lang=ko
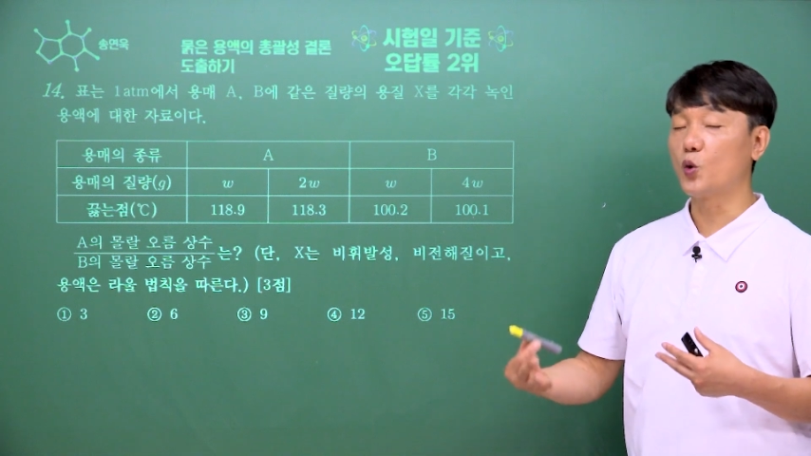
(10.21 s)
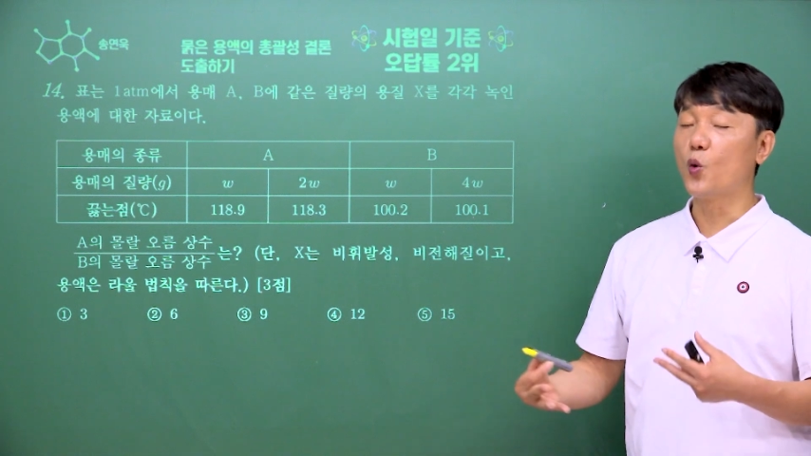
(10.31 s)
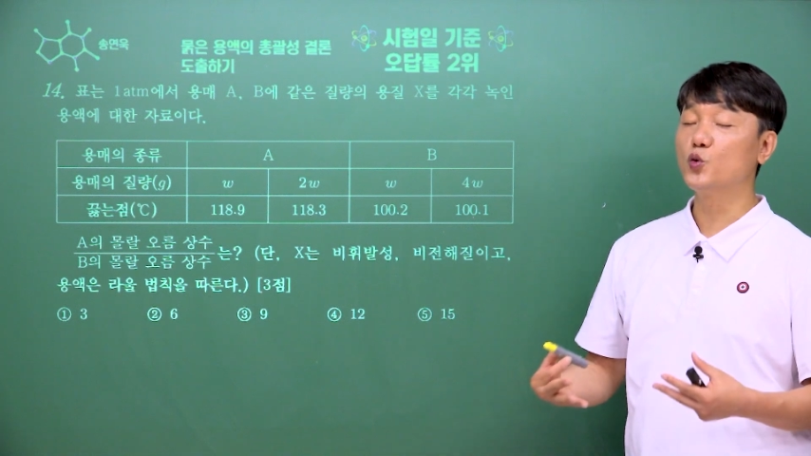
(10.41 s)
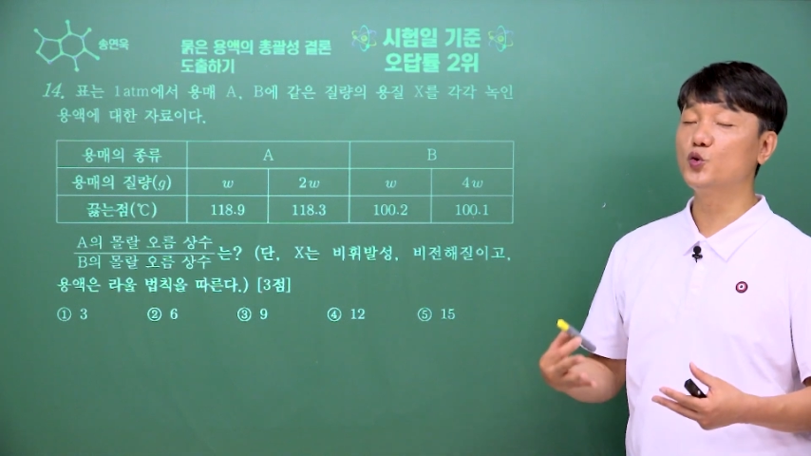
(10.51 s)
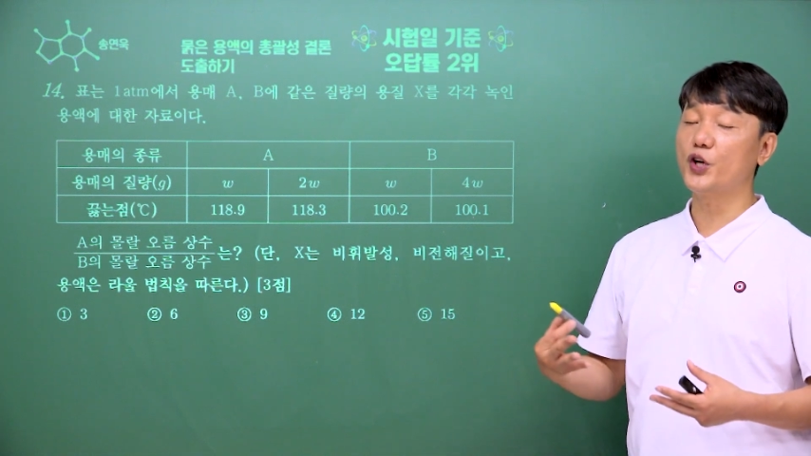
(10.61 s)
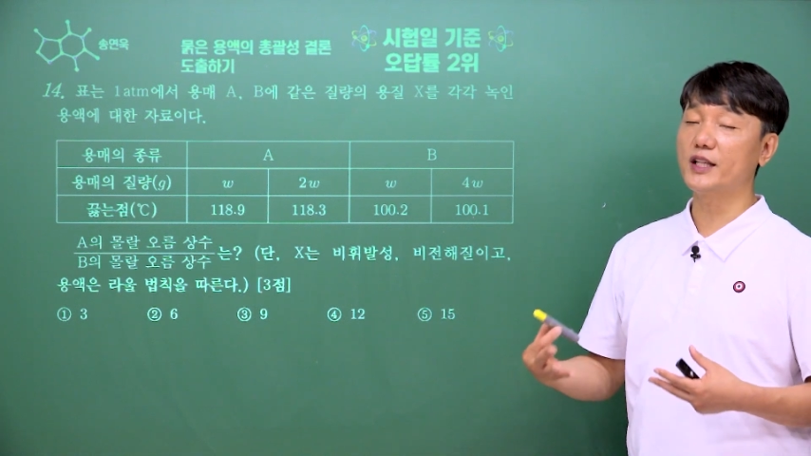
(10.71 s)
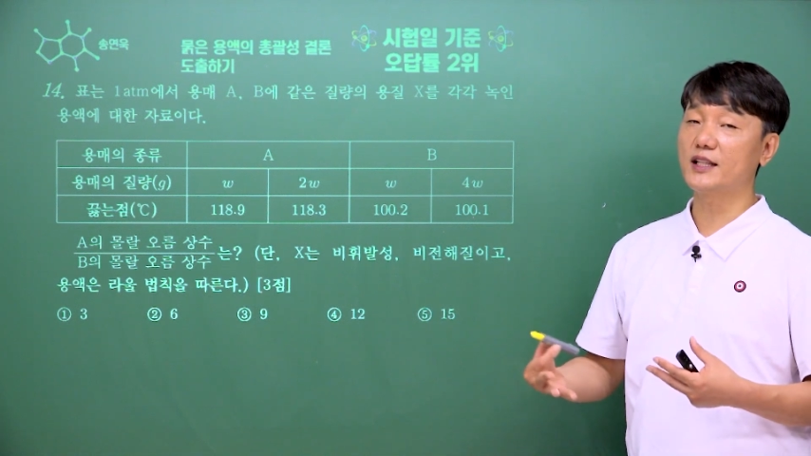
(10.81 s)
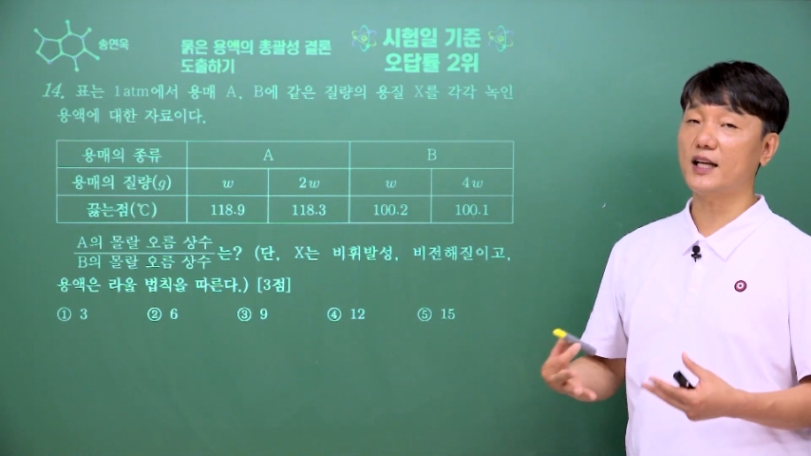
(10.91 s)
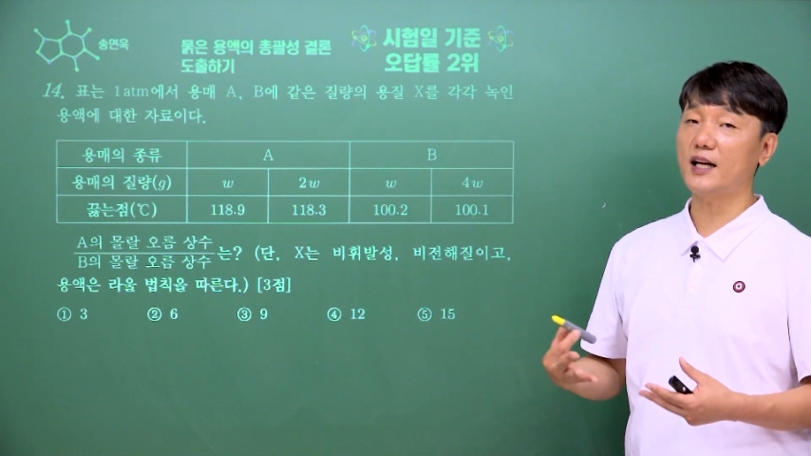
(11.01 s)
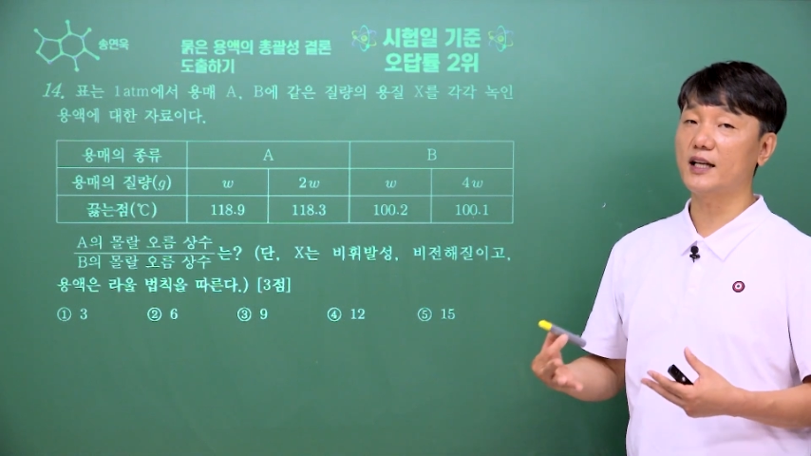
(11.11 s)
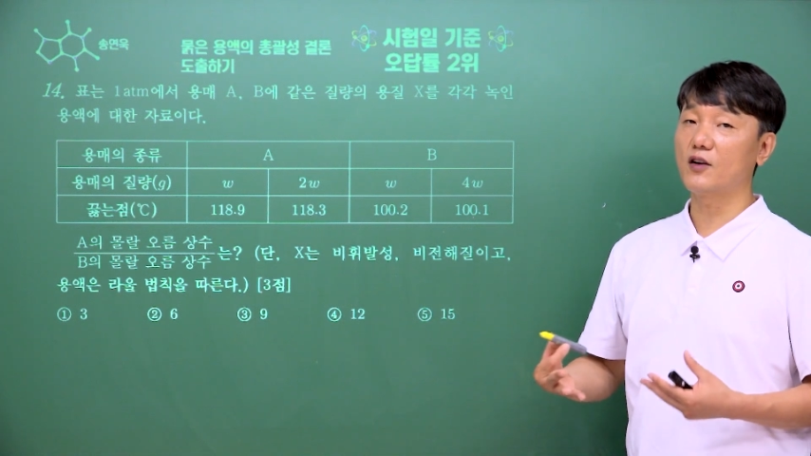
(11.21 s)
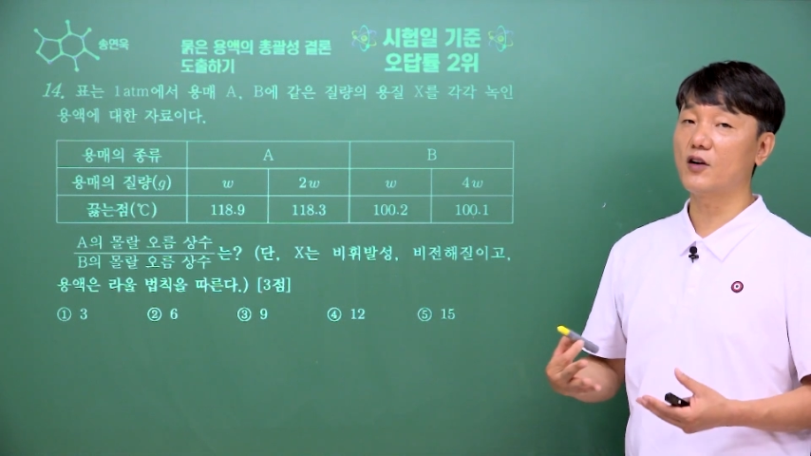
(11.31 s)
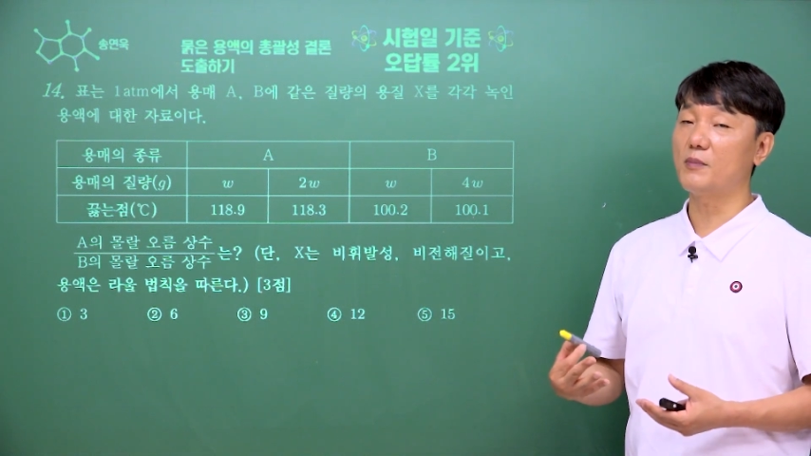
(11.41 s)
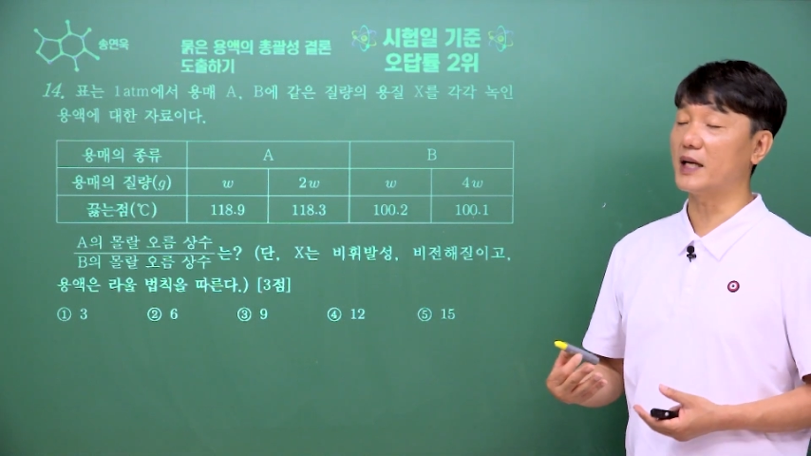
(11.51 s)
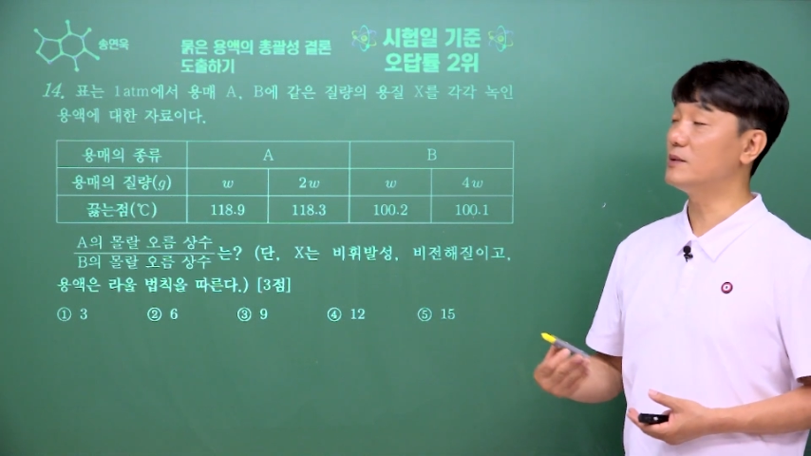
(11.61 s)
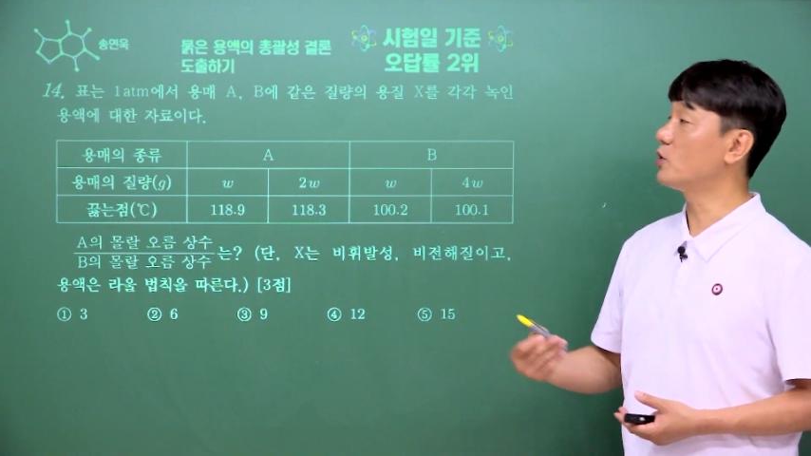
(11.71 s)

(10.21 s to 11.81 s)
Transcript: 종류에 따라 이런 걸 많이